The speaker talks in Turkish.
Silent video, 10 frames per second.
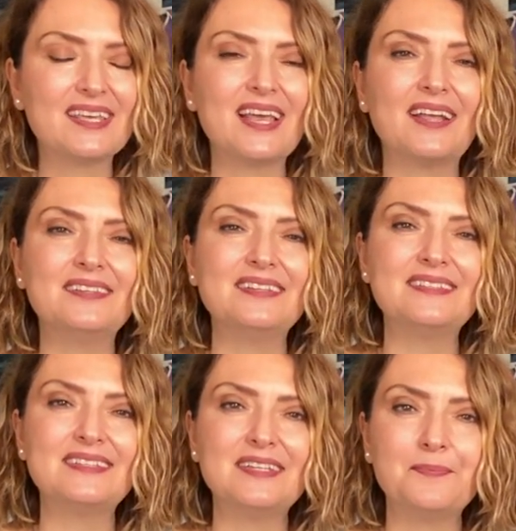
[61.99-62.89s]

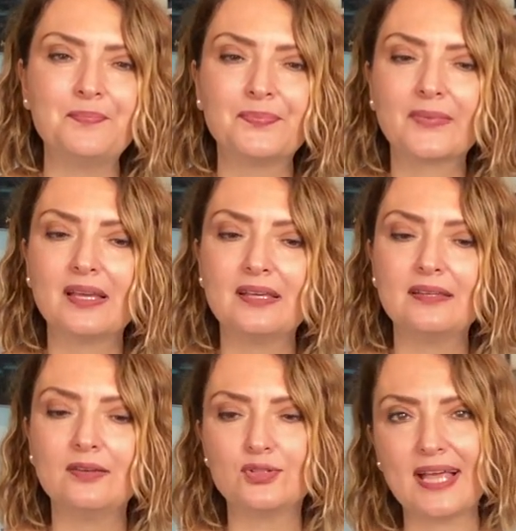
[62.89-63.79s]
Kendinizi
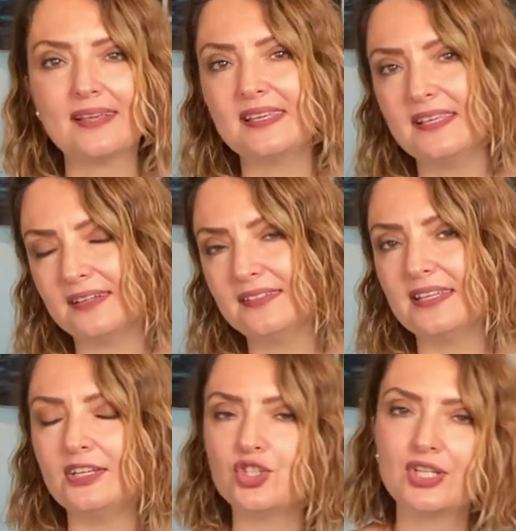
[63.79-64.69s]
e, özellikle yakın
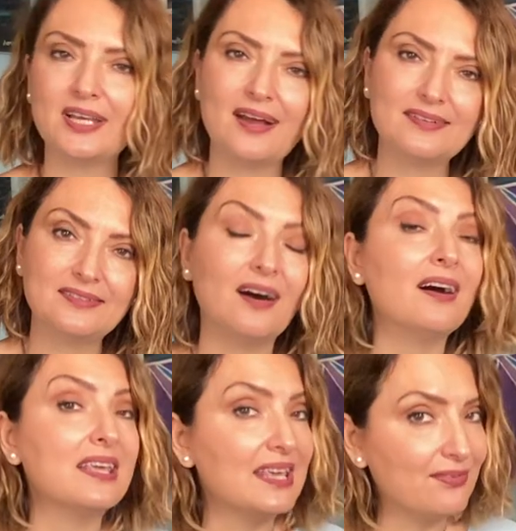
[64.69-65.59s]
ilişkilerde
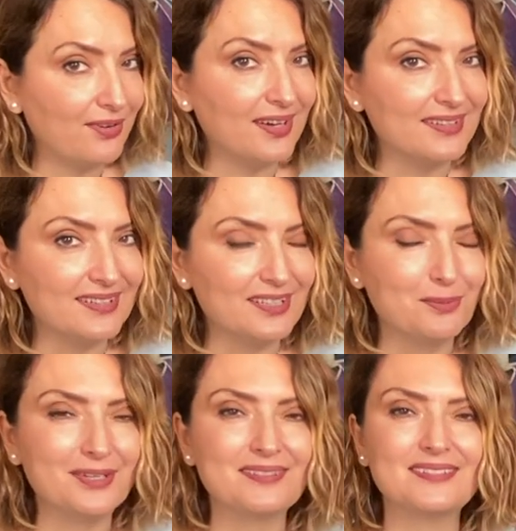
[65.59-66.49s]
daha iyi ifade
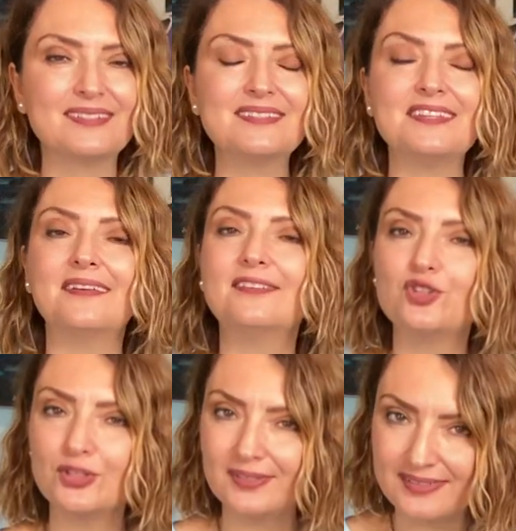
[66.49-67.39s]
edebilirsiniz.
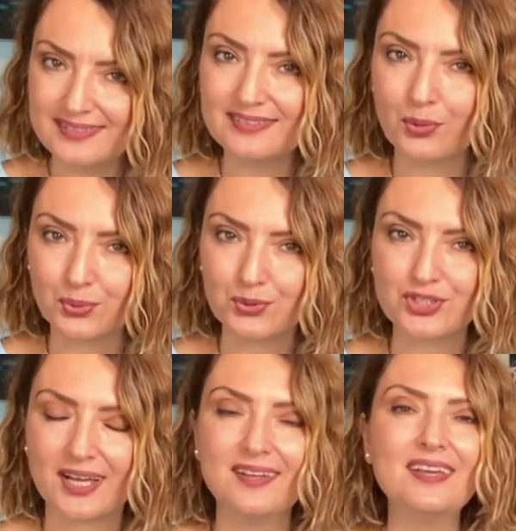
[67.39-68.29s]
Yaratıcılığınızın da
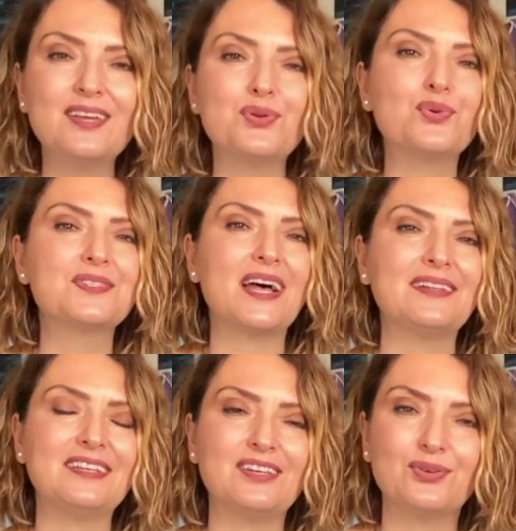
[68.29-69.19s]
oldukça
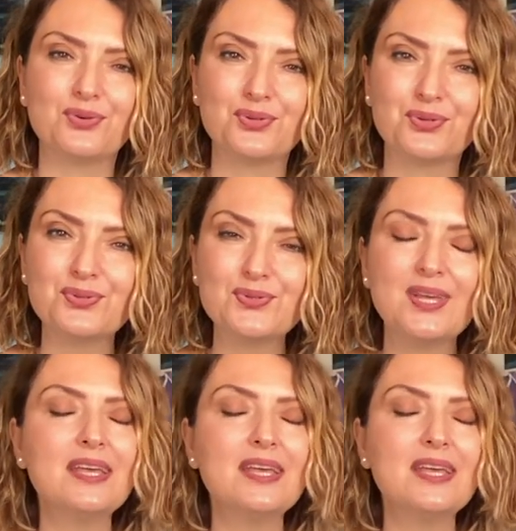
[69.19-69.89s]
yükseldiğini görüyoruz.